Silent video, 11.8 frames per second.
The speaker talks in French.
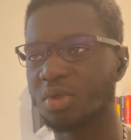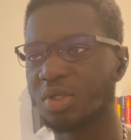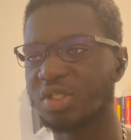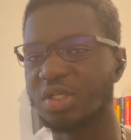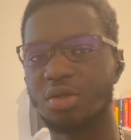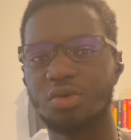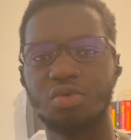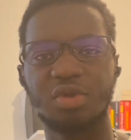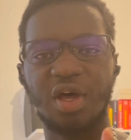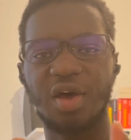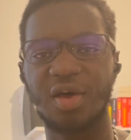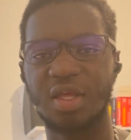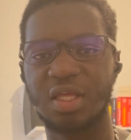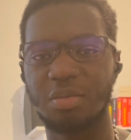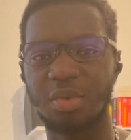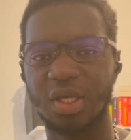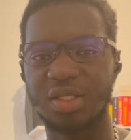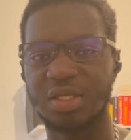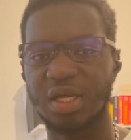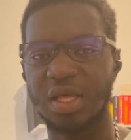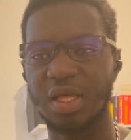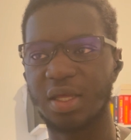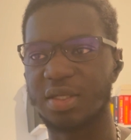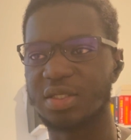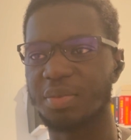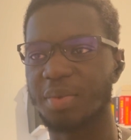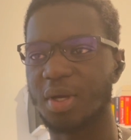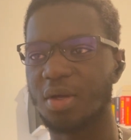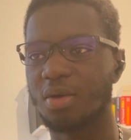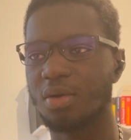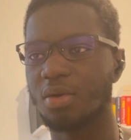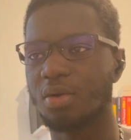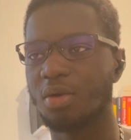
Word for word: c'est tout travail qui mérite salaire et c'est pas. Euh,